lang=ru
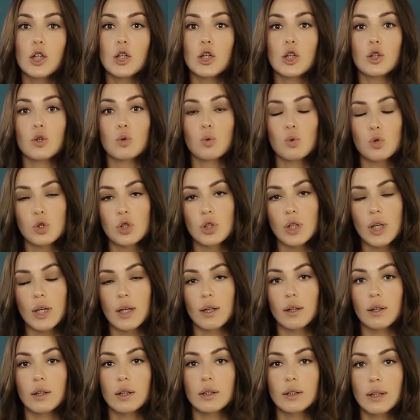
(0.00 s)
Не
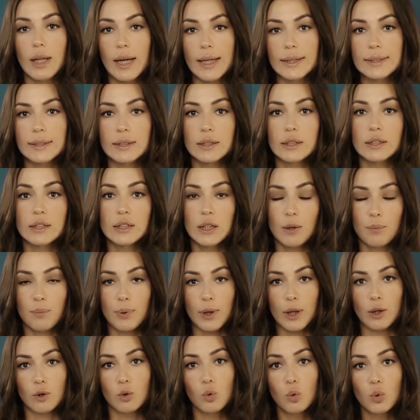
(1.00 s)
нужно класть те
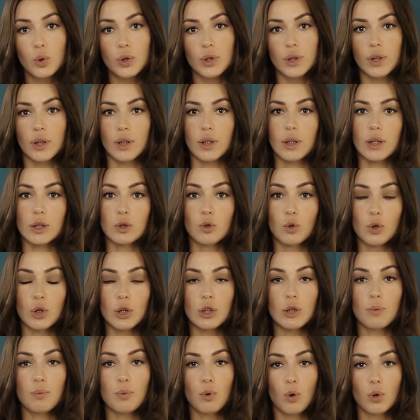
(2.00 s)
продукты,
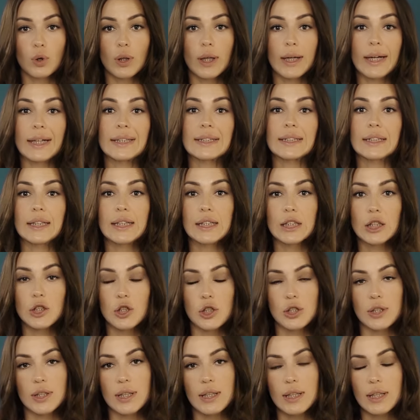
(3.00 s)
которые ребенок
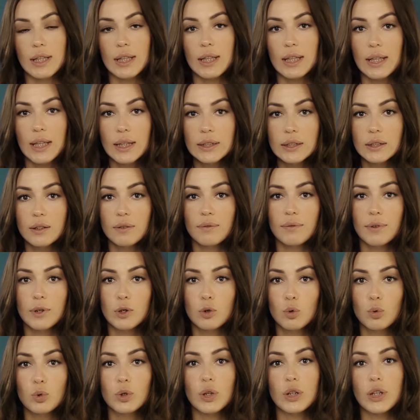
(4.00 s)
категорически не ест, в
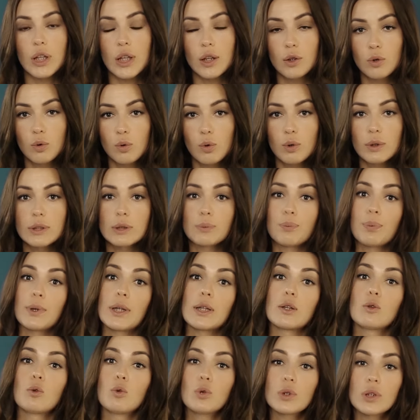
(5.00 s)
одну тарелку с
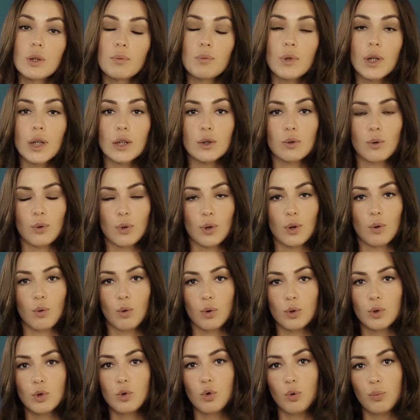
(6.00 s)
продуктами, которые
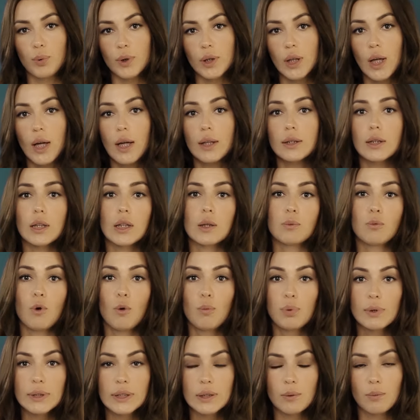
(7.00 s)
он любит. Таким
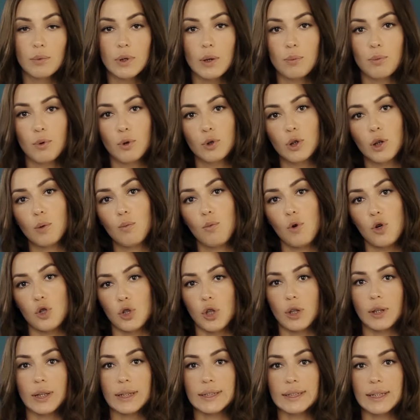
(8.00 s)
образом, ребенок может
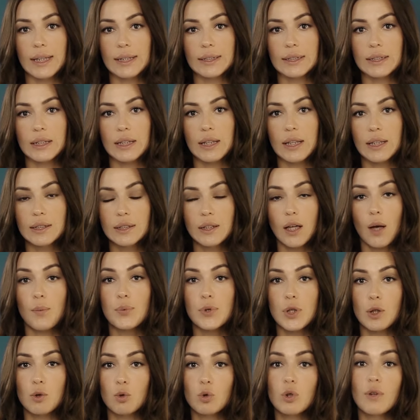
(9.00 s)
отказаться есть
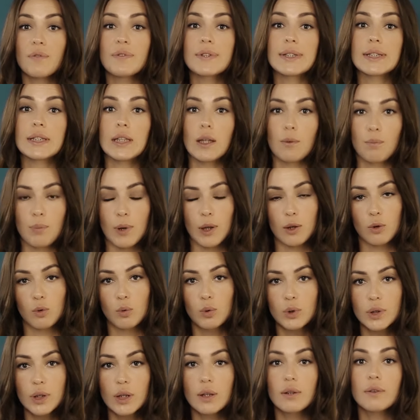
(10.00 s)
абсолютно все
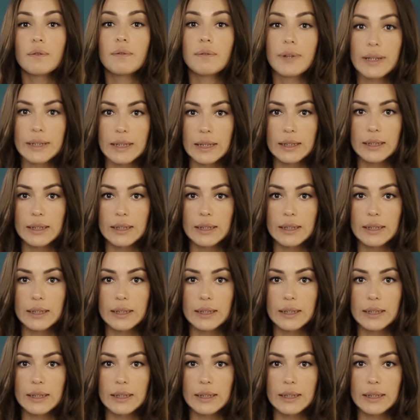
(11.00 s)
продукты в этой